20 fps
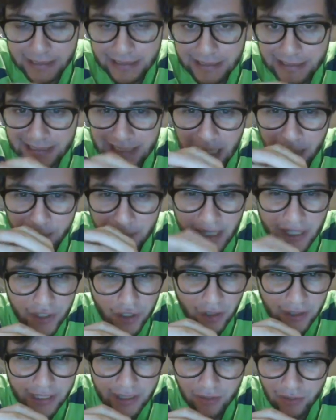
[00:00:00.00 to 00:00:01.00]
tan
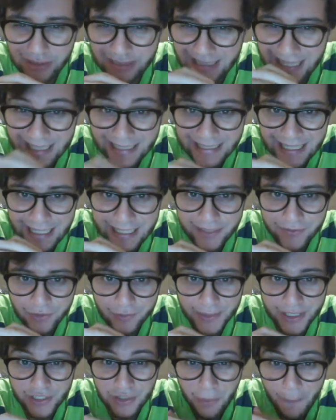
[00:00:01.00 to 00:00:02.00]
mediocre, con tanta
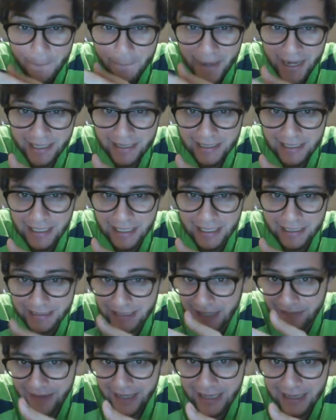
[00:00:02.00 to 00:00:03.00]
desinformación, venda,
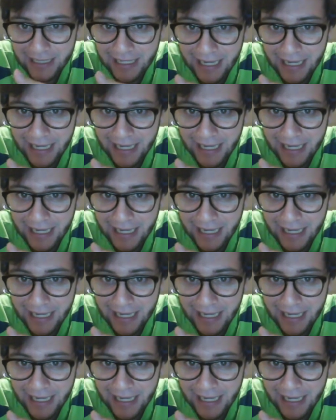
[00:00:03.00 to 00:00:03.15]
se venda,